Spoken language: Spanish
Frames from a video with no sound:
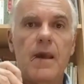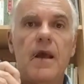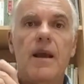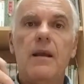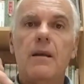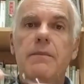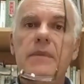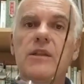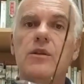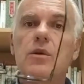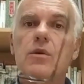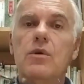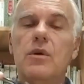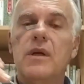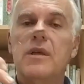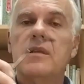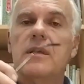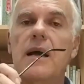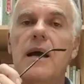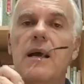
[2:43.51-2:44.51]
El metro
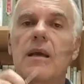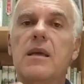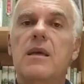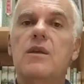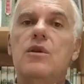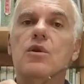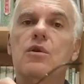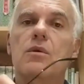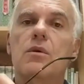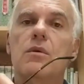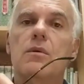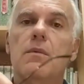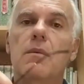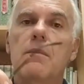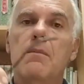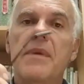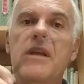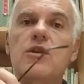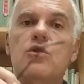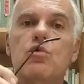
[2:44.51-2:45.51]
es aquello
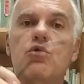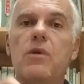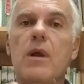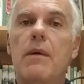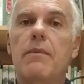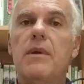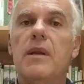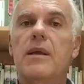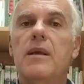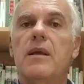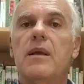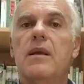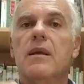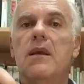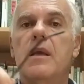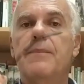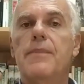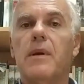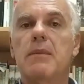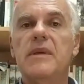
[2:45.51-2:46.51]
mensurable
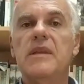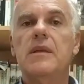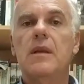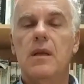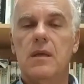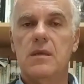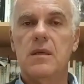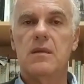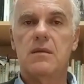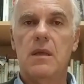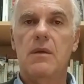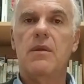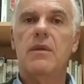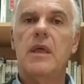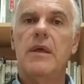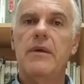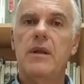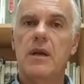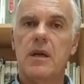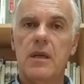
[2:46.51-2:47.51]
que permite la
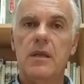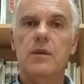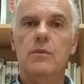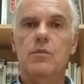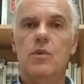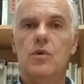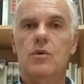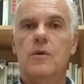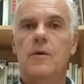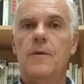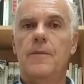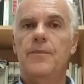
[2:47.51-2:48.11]
existencia del ritmo.